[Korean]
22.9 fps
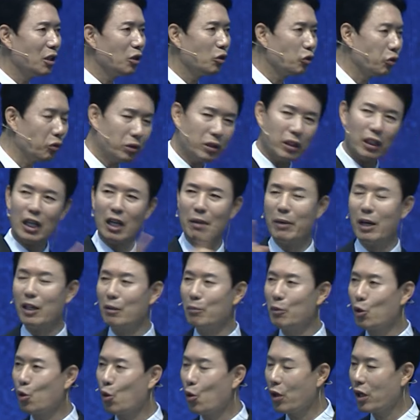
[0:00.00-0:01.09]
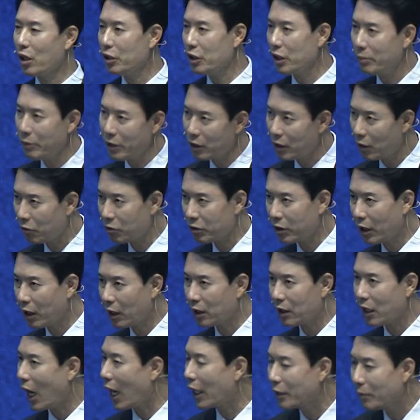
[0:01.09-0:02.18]
숫자가 많으면 교회가 힘이 있다고
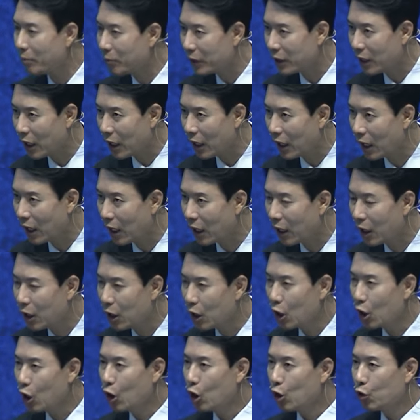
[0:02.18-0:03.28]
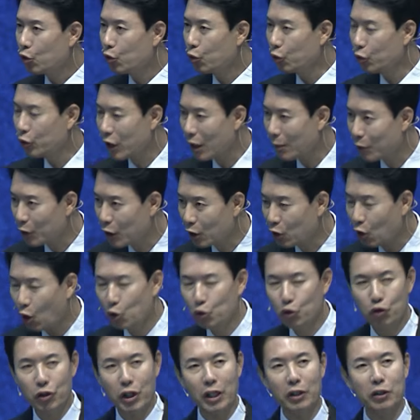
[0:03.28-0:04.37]
생각하는데 아닙니다. 숫자보다 더
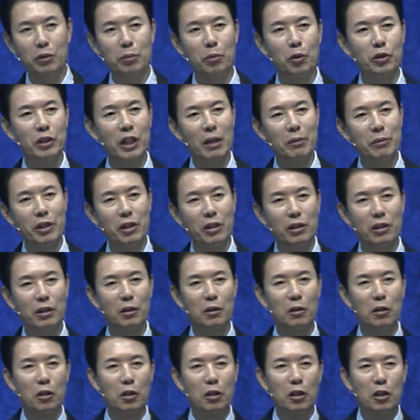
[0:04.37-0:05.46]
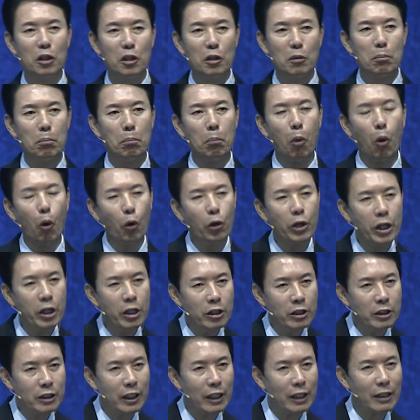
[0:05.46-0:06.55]
중요한 건 뭐냐면
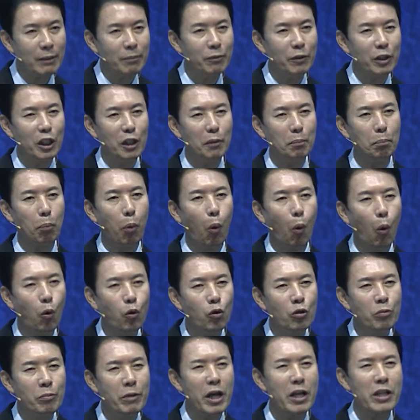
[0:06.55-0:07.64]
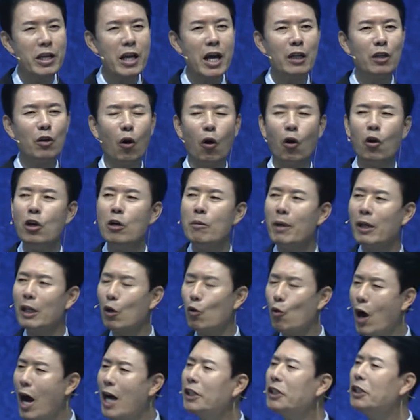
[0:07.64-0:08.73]
모이는 사람들이 복음에 대한 얼마나
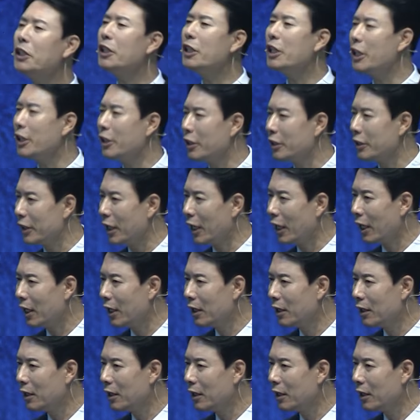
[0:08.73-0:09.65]
확신이 있느냐.